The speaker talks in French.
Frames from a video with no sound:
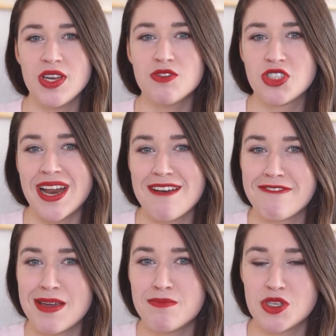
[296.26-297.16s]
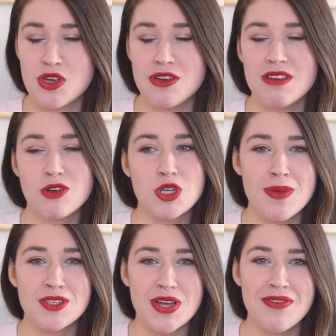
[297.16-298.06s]
jusqu'à la fin, parce que
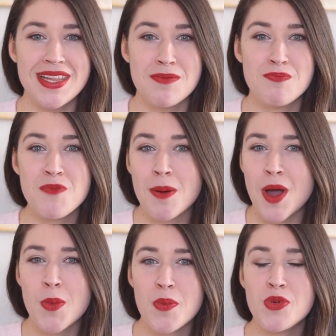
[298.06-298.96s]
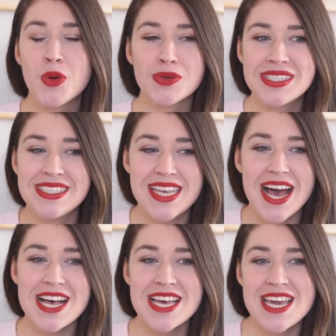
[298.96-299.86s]
éventuellement, je vais arriver à des moments un peu plus
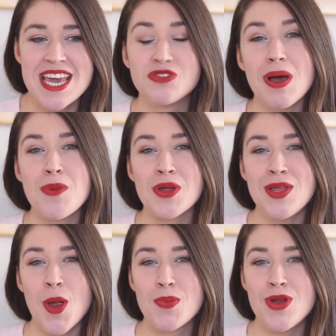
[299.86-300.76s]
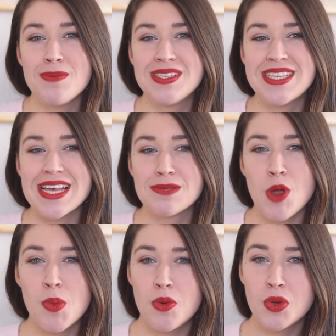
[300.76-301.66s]
croustillants. Je vais aborder un peu les petits aspects
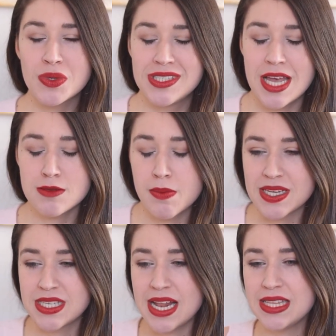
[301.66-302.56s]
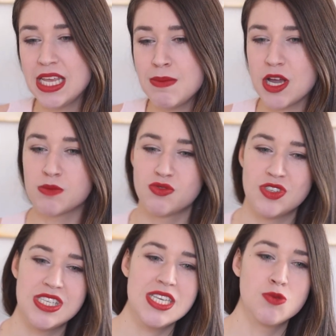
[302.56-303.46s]
un peu plus croustillants sur ma personnalité, mais comme je vous
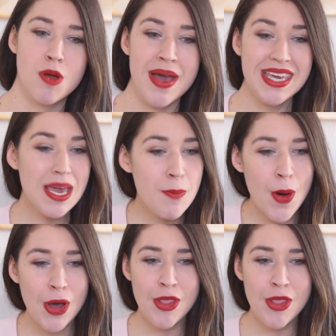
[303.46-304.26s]
dis, je me maquille pas